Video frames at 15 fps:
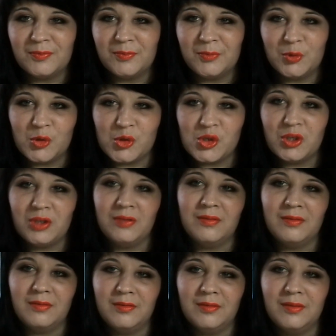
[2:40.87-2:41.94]
ножки
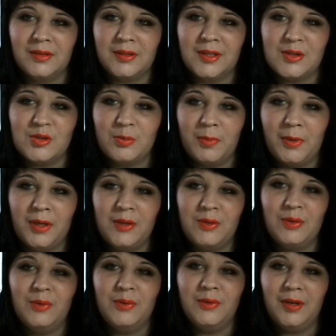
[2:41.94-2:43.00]
э, к
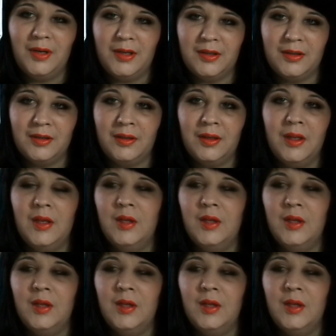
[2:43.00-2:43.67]
наступлению лета.